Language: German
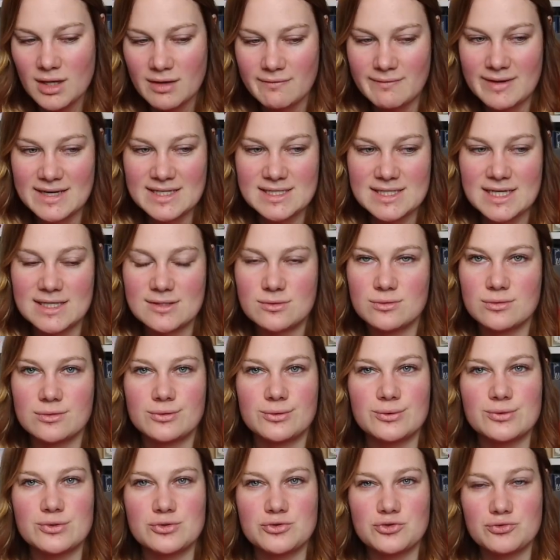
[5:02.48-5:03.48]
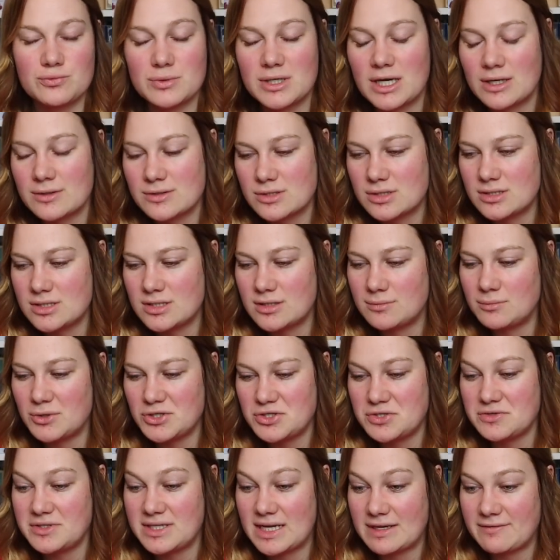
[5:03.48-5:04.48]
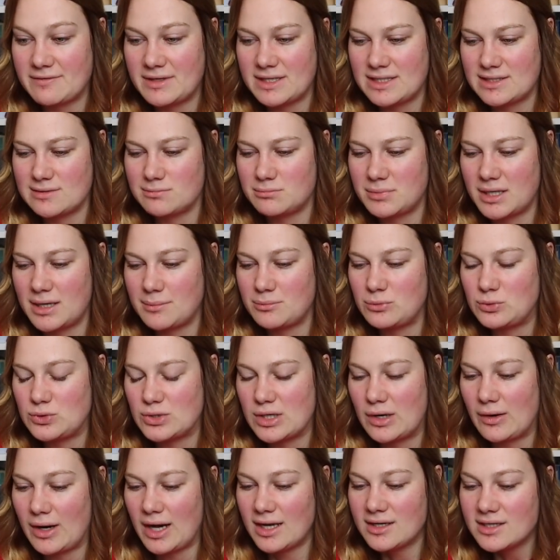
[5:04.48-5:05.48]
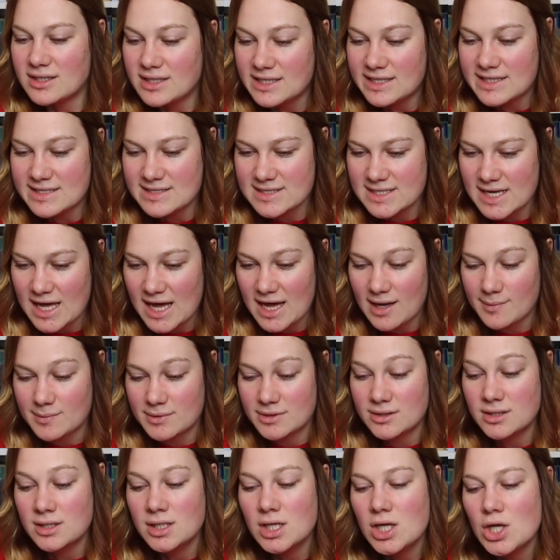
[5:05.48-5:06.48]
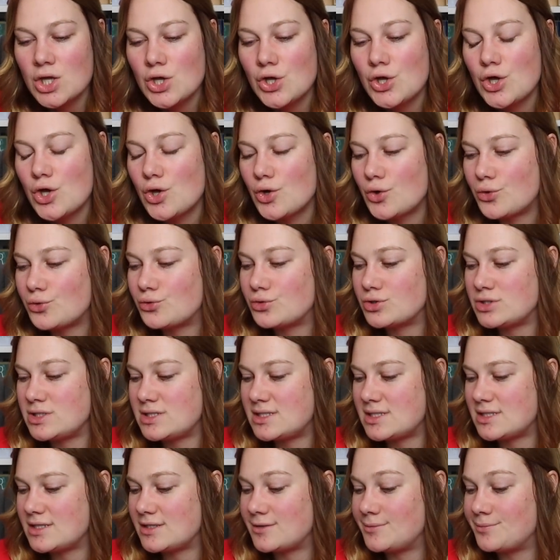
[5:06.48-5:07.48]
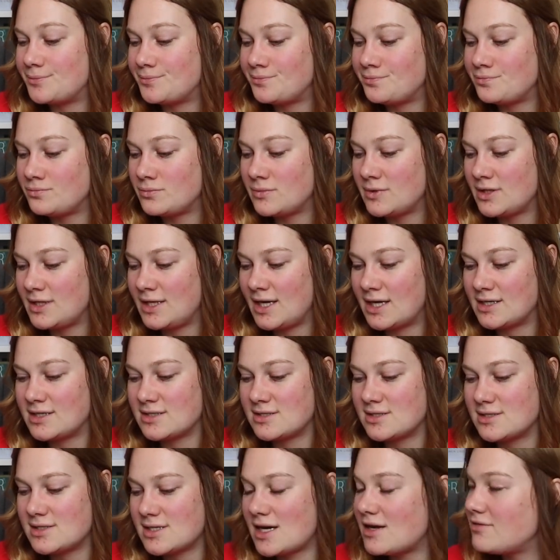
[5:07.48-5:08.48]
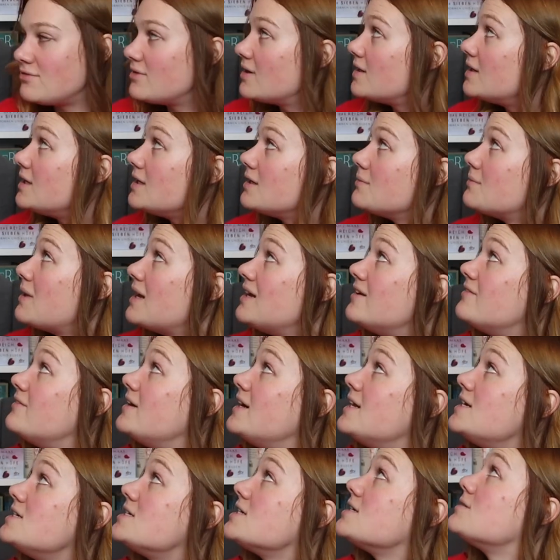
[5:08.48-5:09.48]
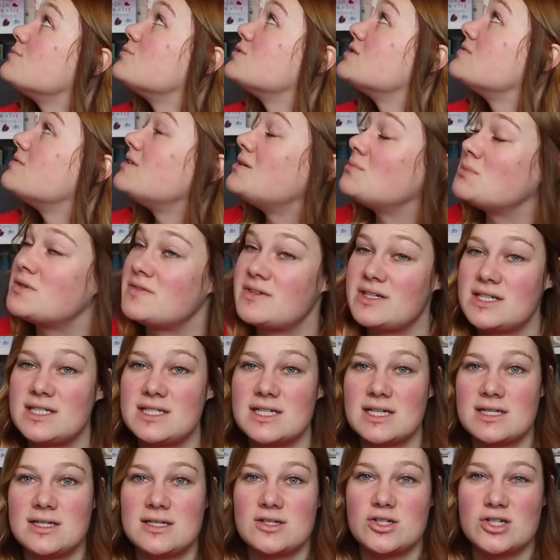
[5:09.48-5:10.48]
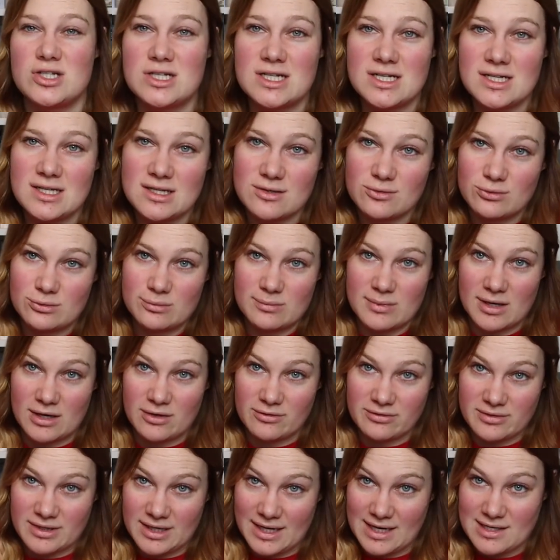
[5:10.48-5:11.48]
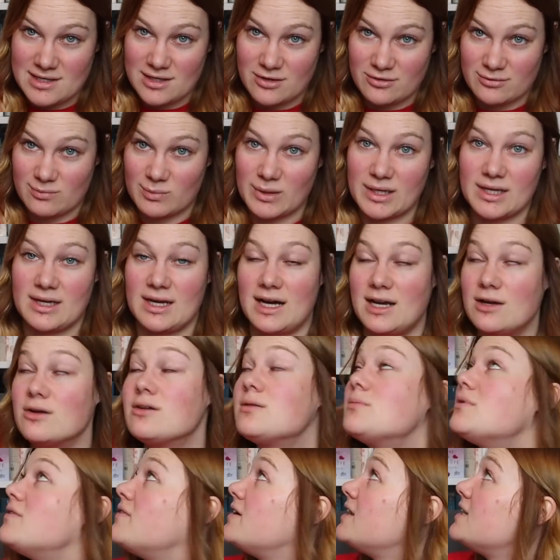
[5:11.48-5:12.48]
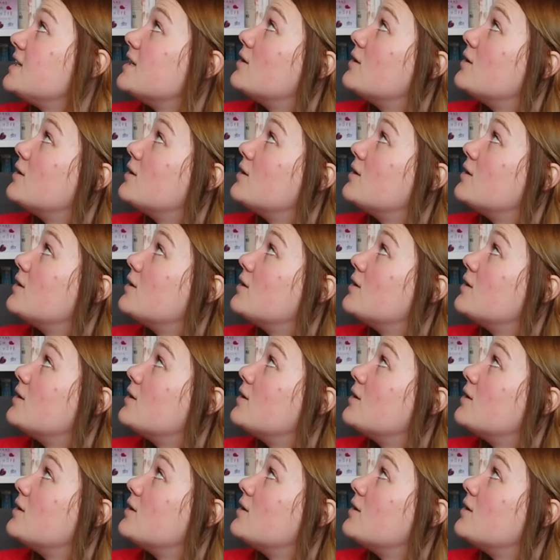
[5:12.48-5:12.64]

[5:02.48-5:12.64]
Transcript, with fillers: weil ich da so einen großen Schwung aussortieren möchte, dann, wenn ich ein paar Bücher auch angelesen habe und ähm, ja, das ist einfach nicht meine Welt. Ich muss immer, wenn ich, die stehen hier oben aufgereiht auf dem Regal und immer wenn ich